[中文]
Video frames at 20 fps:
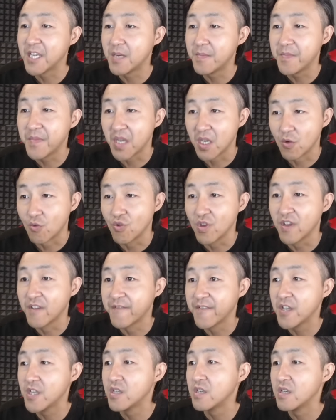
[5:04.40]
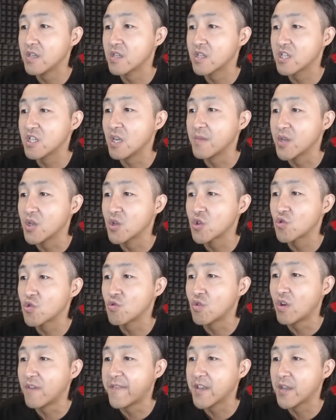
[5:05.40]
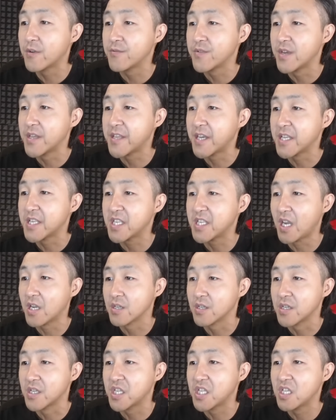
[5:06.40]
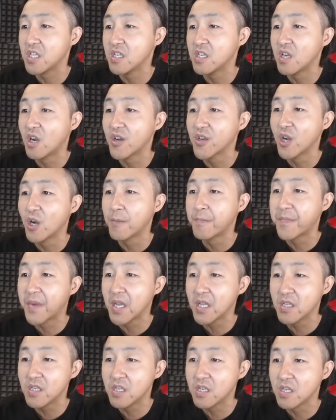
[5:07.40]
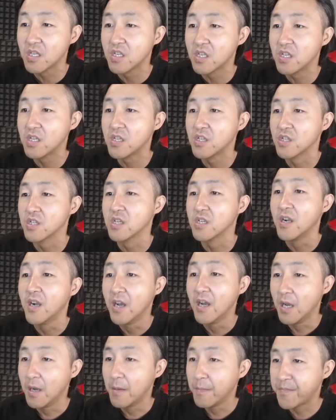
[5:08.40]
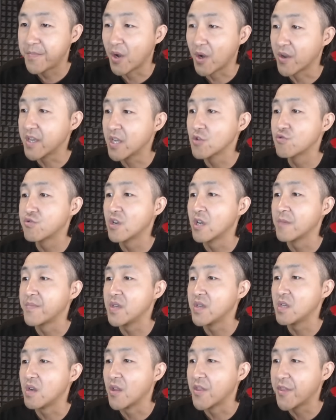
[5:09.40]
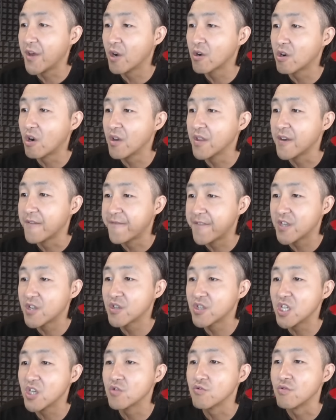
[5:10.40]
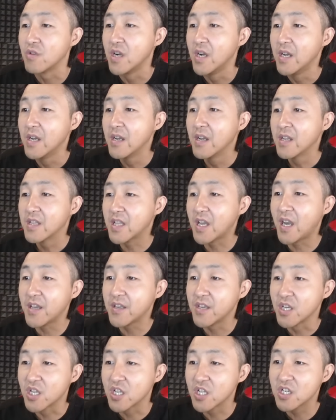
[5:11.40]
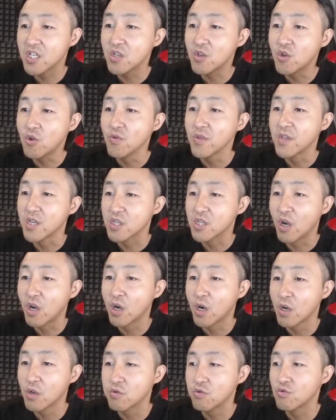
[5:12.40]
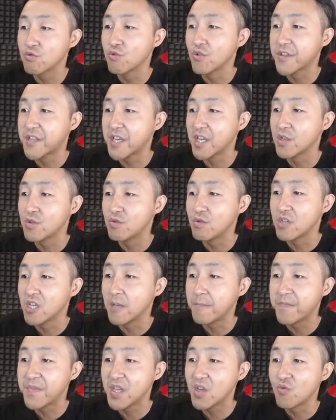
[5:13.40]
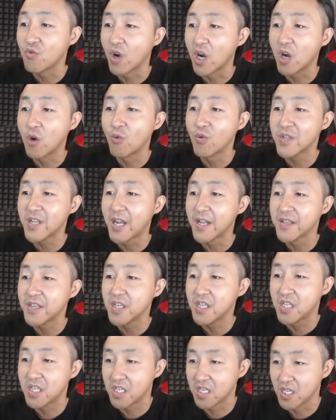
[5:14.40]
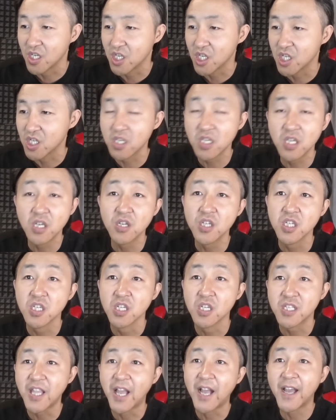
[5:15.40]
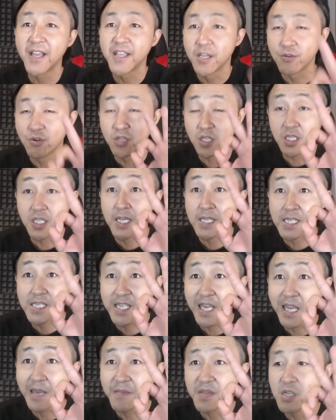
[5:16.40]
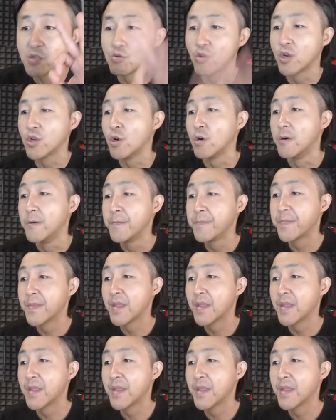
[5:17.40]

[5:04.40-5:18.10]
截美国的飞机，这名中国飞行员在驾驶 G 幺幺喷气机时表现出了比较糟糕的飞行技术，他以失控的超高速度在距离 B 五二轰炸机仅十英尺，大概也就是在三米左右。